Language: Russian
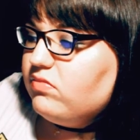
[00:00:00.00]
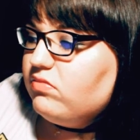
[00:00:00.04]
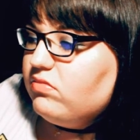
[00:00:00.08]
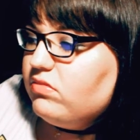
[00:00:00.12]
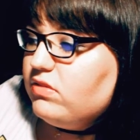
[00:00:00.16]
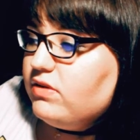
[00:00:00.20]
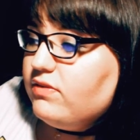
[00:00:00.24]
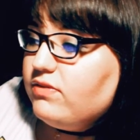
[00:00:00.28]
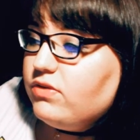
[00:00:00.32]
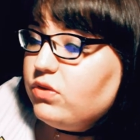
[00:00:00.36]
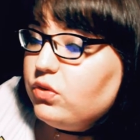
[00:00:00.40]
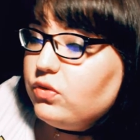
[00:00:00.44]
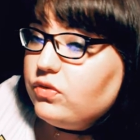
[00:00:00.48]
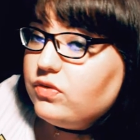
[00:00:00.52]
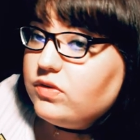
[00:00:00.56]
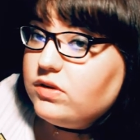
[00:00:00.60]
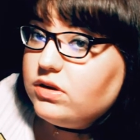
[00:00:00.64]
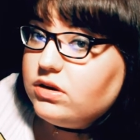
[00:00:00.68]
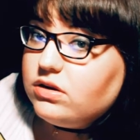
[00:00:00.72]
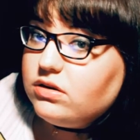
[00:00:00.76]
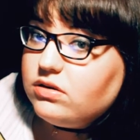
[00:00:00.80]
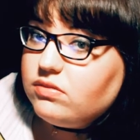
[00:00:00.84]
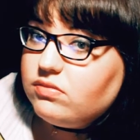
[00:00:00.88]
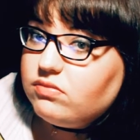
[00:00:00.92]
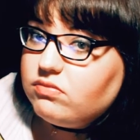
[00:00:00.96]
90-х,
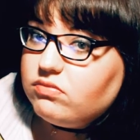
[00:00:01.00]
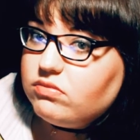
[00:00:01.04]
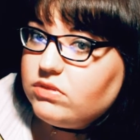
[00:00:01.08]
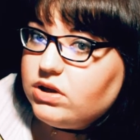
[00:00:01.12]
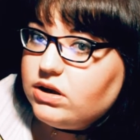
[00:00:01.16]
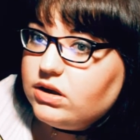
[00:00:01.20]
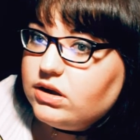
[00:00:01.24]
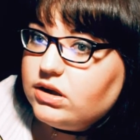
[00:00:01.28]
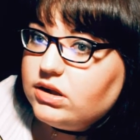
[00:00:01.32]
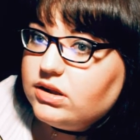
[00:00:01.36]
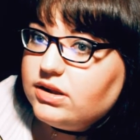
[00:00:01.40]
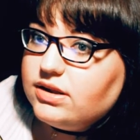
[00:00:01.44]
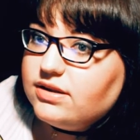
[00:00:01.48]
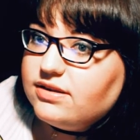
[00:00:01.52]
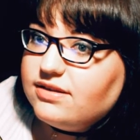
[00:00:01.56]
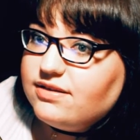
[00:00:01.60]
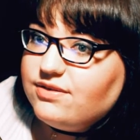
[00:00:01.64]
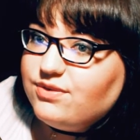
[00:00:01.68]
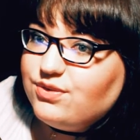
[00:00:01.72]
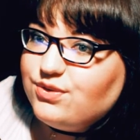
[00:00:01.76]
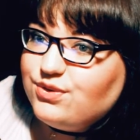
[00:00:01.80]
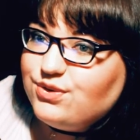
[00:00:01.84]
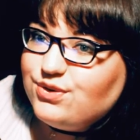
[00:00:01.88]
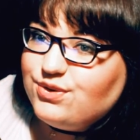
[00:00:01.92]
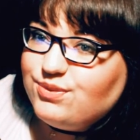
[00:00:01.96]
да, когда
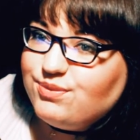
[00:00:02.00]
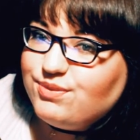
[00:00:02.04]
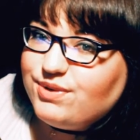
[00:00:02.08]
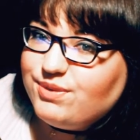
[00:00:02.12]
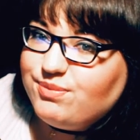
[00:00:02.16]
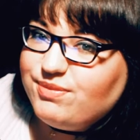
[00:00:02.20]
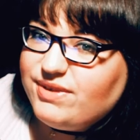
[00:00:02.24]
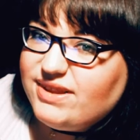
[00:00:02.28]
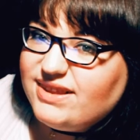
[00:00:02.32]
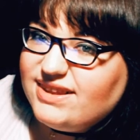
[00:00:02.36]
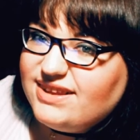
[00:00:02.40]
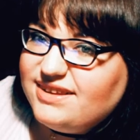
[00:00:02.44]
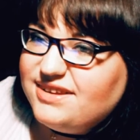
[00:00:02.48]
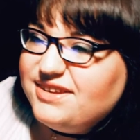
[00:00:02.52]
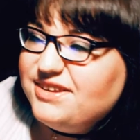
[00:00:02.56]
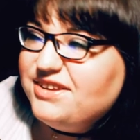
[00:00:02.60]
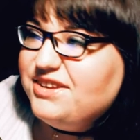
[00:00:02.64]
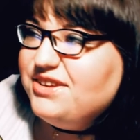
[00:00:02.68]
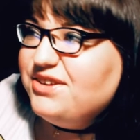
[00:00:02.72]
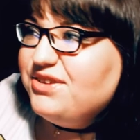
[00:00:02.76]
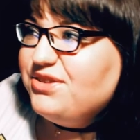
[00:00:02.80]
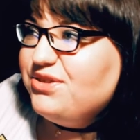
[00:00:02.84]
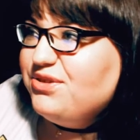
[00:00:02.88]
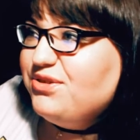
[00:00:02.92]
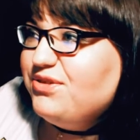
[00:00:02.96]
телефоны мобильные
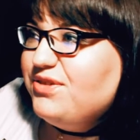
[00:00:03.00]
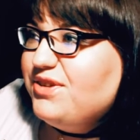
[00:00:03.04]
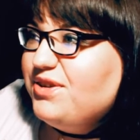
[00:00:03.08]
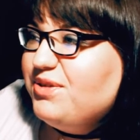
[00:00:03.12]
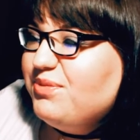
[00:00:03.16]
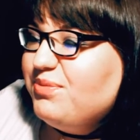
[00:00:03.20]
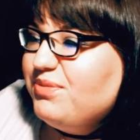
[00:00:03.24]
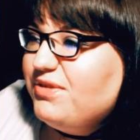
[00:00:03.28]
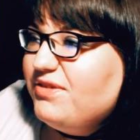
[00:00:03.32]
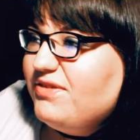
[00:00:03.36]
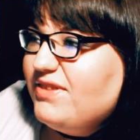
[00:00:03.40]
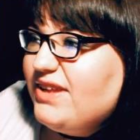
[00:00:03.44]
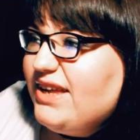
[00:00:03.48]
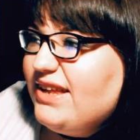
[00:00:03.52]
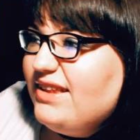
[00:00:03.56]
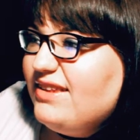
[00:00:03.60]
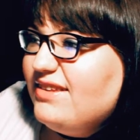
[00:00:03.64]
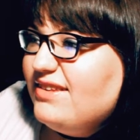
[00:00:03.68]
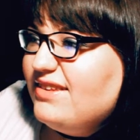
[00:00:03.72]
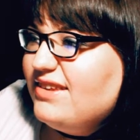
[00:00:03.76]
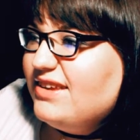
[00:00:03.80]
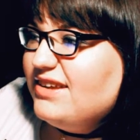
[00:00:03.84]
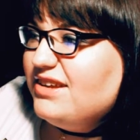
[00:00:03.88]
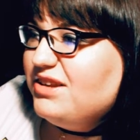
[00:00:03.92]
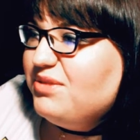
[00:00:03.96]
только
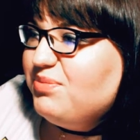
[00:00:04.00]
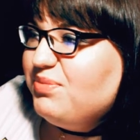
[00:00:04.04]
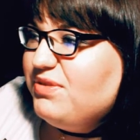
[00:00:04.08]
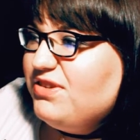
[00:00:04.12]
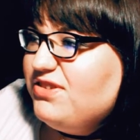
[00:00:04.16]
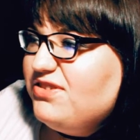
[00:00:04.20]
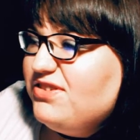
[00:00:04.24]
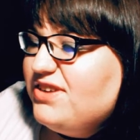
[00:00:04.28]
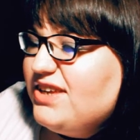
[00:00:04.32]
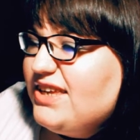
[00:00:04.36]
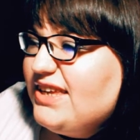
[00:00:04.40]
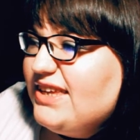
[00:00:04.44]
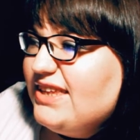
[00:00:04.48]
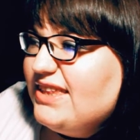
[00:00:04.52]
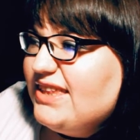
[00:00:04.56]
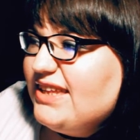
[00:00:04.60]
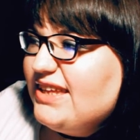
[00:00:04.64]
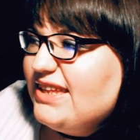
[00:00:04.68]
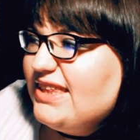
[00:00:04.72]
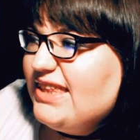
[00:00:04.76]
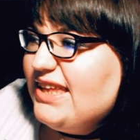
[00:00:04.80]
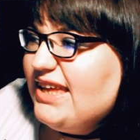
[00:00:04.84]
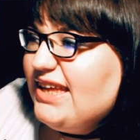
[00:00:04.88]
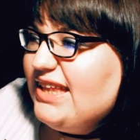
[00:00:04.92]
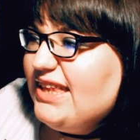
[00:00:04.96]
появлялись, кирпичики и так
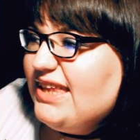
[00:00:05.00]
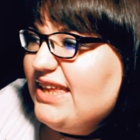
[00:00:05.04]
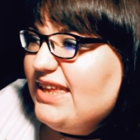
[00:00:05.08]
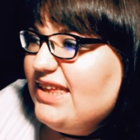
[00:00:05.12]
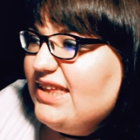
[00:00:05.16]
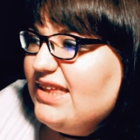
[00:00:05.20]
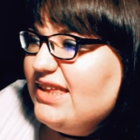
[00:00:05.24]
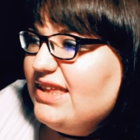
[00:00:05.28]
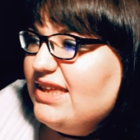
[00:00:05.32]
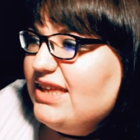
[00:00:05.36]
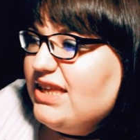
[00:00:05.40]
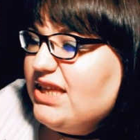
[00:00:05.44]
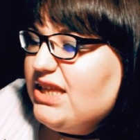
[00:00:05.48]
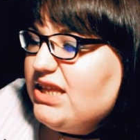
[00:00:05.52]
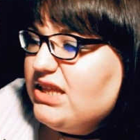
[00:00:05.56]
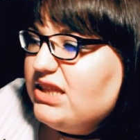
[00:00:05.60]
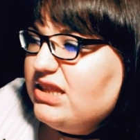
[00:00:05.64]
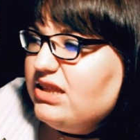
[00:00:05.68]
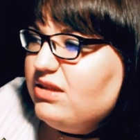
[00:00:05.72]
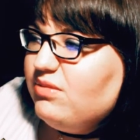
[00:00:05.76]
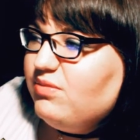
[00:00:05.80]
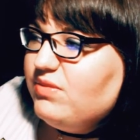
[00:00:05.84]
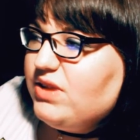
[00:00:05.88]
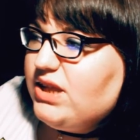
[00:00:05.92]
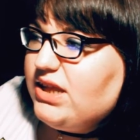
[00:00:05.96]
далее.
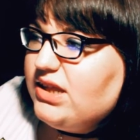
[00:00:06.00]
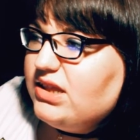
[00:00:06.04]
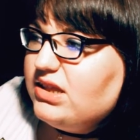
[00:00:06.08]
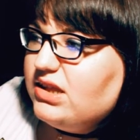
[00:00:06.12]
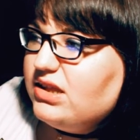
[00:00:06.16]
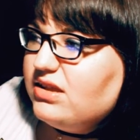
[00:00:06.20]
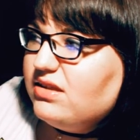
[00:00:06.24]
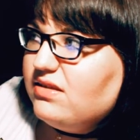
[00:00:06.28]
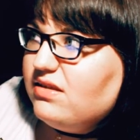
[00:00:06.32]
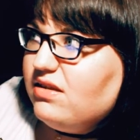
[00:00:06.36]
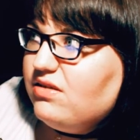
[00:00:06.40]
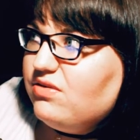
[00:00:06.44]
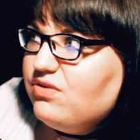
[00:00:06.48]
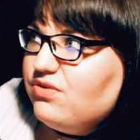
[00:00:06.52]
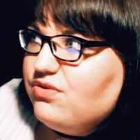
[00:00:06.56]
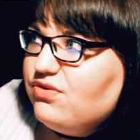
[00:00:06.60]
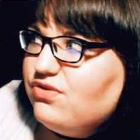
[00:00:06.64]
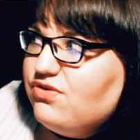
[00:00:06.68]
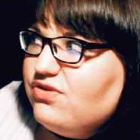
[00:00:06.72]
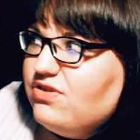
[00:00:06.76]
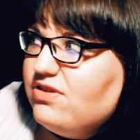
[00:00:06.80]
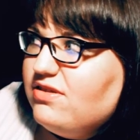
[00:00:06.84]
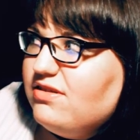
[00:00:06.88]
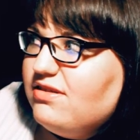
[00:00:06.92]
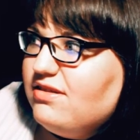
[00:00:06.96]
Для меня это казалось
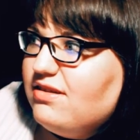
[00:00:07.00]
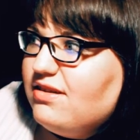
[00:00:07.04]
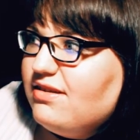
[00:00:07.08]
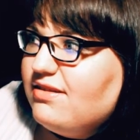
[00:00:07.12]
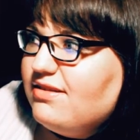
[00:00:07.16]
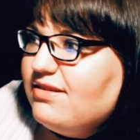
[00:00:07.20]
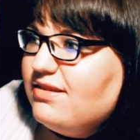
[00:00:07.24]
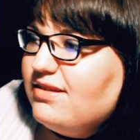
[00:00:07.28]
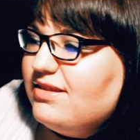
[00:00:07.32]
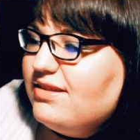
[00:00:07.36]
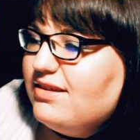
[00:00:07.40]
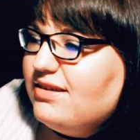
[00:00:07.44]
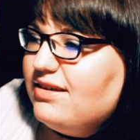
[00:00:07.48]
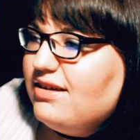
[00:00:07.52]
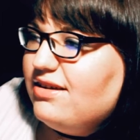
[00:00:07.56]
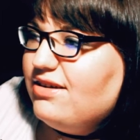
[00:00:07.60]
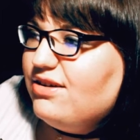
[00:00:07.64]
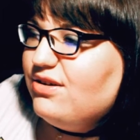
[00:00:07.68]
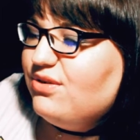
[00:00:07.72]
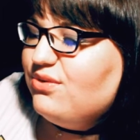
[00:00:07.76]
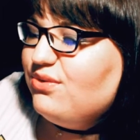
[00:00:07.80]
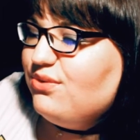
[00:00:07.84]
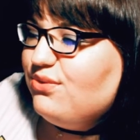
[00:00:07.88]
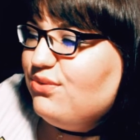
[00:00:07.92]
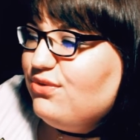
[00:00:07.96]
очень интересной такая
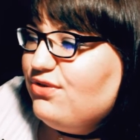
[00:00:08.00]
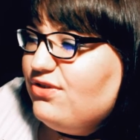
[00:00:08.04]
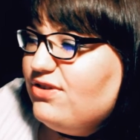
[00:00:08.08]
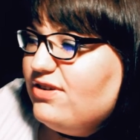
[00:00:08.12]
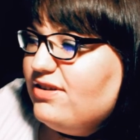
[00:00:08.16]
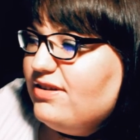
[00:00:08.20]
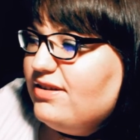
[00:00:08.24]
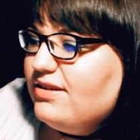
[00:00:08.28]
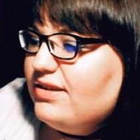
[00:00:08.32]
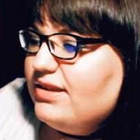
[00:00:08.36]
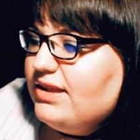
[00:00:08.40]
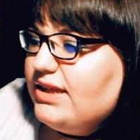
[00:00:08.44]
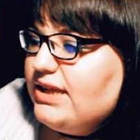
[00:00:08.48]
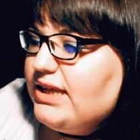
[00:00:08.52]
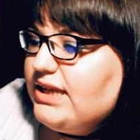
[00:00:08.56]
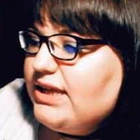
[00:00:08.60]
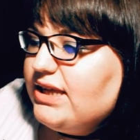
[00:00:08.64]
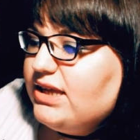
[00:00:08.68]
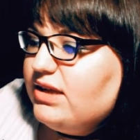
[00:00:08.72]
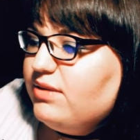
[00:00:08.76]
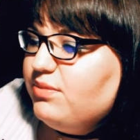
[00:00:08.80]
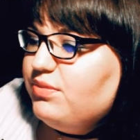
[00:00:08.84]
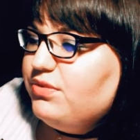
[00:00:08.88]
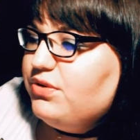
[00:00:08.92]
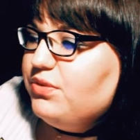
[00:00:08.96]
игрушка.
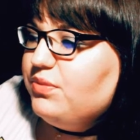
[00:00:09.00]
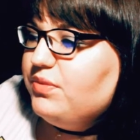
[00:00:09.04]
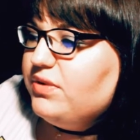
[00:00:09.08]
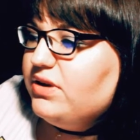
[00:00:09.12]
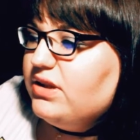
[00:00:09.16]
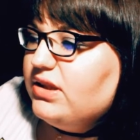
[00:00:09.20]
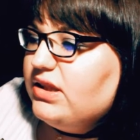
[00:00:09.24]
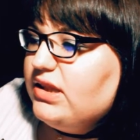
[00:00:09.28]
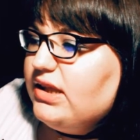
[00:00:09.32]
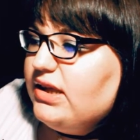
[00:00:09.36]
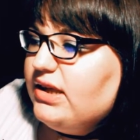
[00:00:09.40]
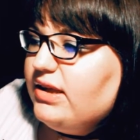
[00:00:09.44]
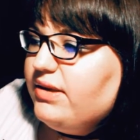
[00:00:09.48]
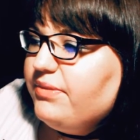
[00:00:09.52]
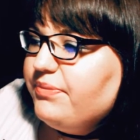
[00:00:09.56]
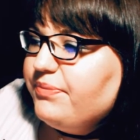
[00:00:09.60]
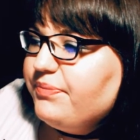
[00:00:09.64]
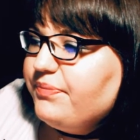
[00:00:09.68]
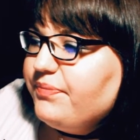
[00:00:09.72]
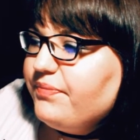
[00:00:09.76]
И потом, когда